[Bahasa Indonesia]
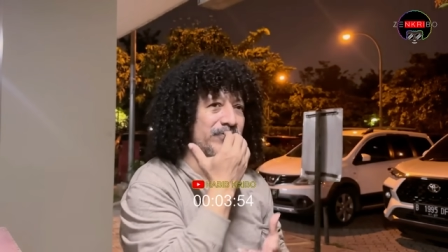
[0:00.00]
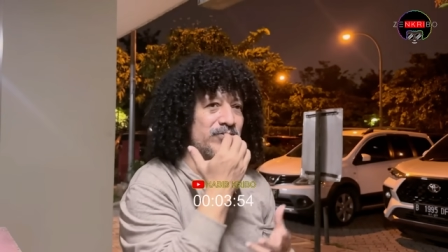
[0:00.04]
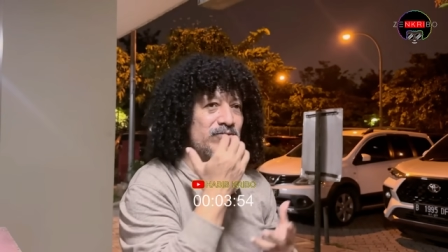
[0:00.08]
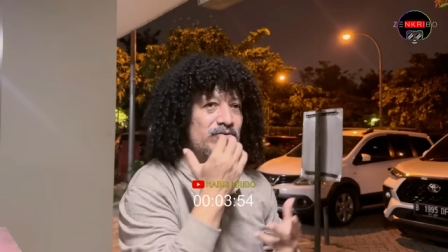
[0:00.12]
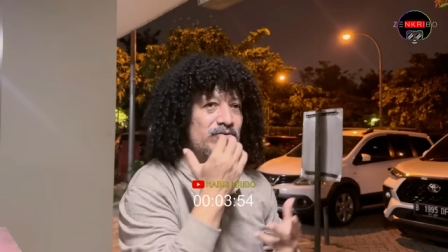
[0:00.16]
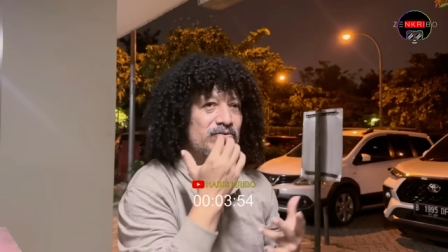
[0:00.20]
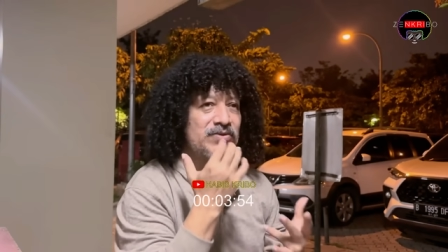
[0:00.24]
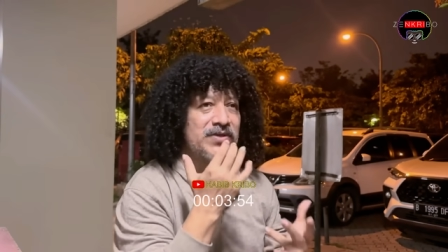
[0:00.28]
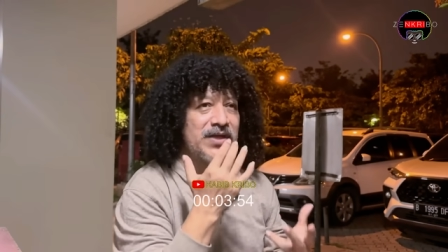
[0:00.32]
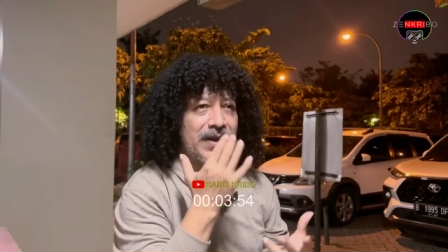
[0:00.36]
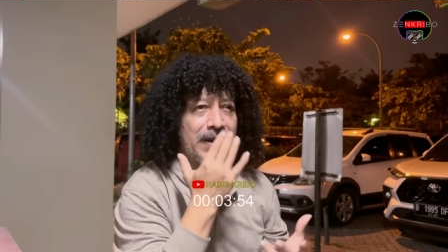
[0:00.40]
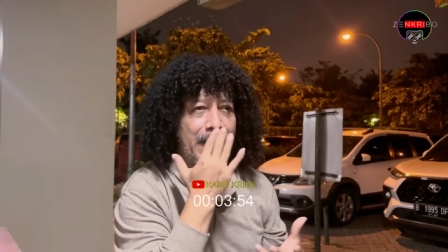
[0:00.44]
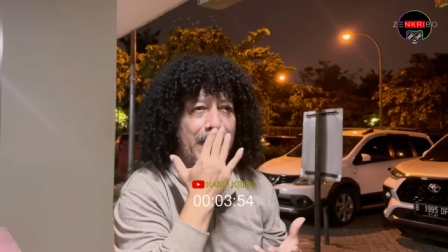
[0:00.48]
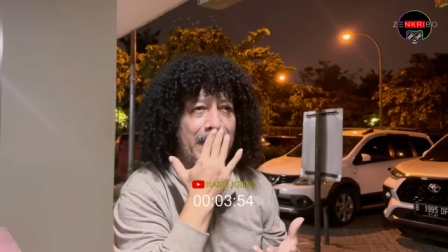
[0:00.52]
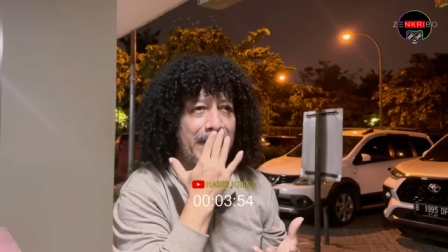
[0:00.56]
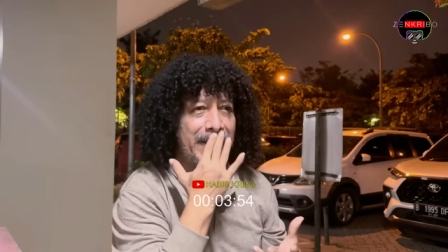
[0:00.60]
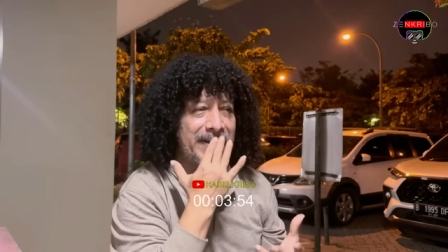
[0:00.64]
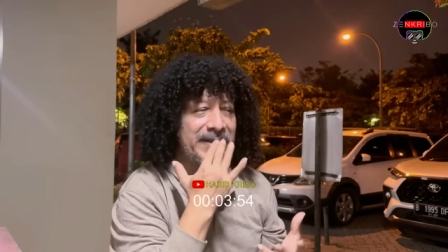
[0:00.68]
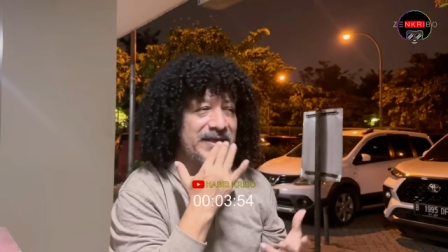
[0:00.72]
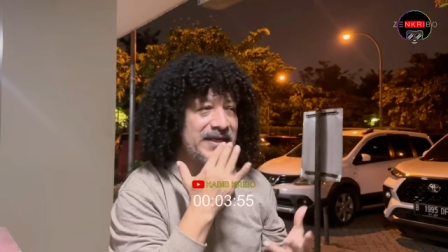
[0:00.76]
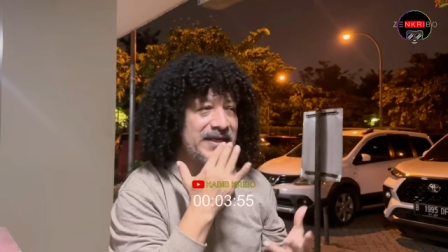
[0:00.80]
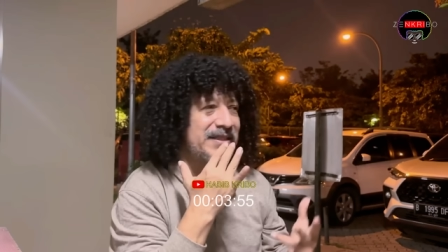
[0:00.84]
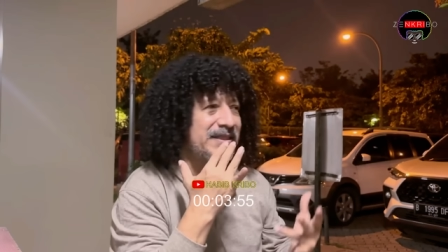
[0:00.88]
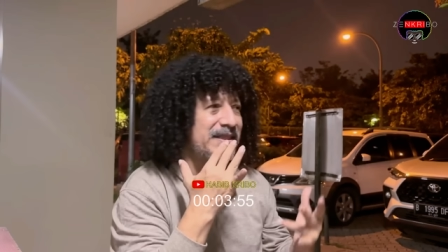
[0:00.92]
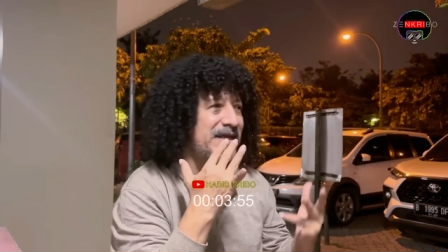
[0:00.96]
sudahlah
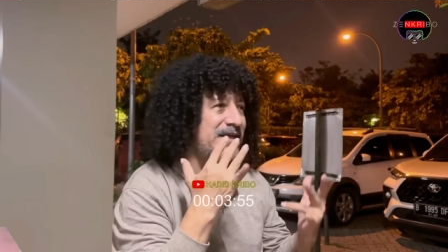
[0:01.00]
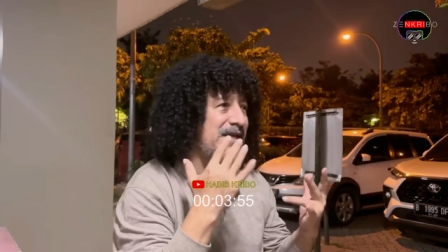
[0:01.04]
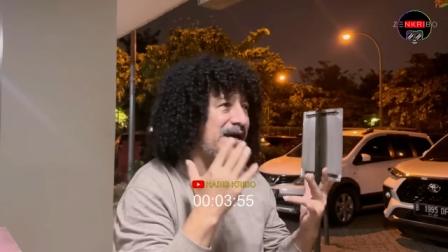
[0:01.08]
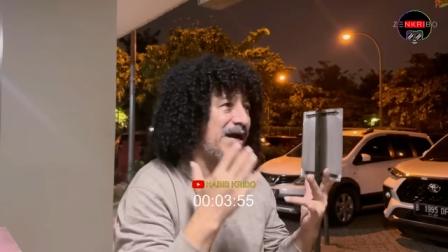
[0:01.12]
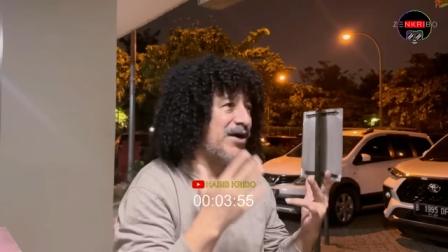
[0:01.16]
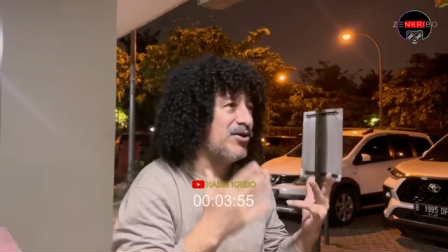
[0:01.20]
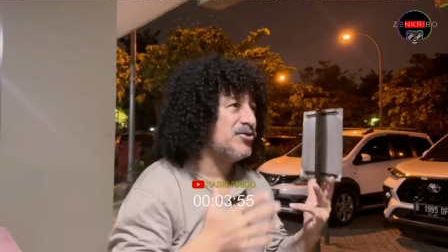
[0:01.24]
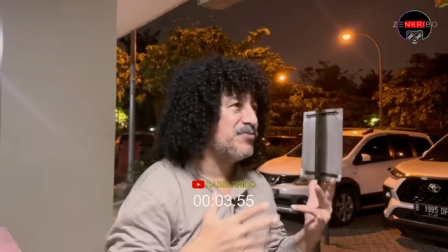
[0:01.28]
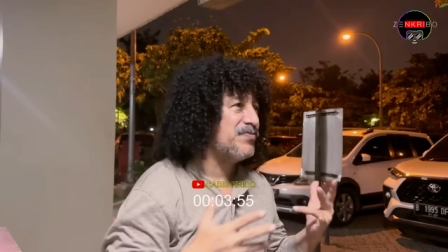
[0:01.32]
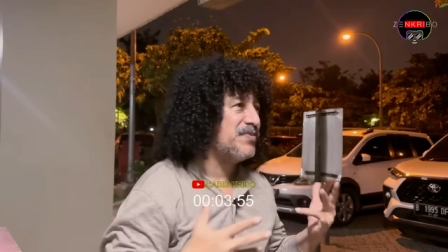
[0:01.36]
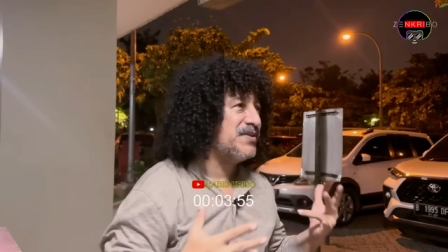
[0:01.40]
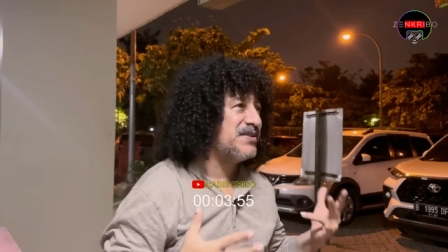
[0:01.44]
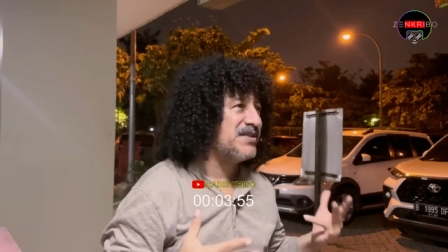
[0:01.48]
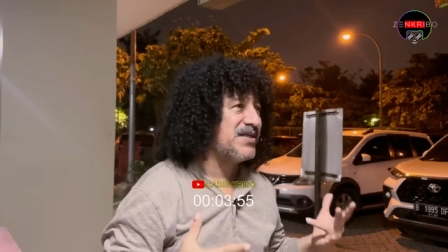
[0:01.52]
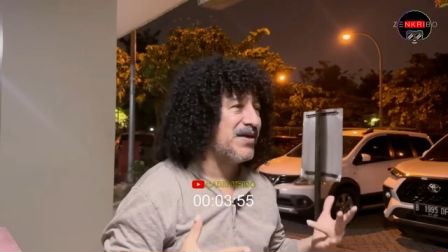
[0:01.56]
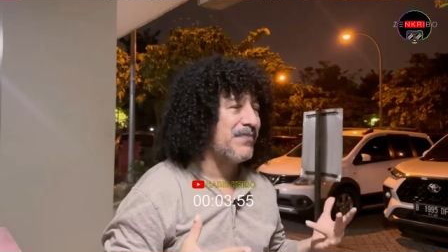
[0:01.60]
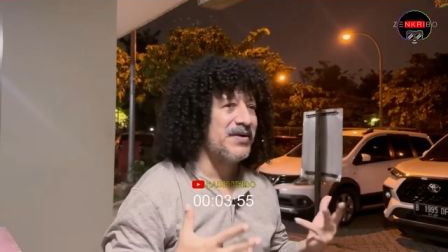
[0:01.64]
kita ini harus bisa